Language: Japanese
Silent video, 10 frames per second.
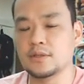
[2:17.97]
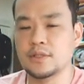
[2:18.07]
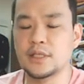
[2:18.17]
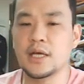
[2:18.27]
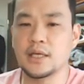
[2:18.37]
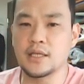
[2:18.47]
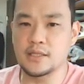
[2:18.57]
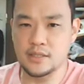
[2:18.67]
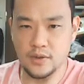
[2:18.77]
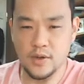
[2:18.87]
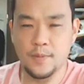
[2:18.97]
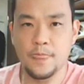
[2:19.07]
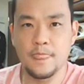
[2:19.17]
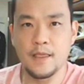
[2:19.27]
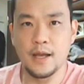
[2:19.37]
国だけなんですよ。
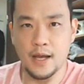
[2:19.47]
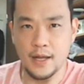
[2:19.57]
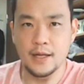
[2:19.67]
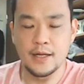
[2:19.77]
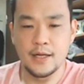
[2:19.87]
はい。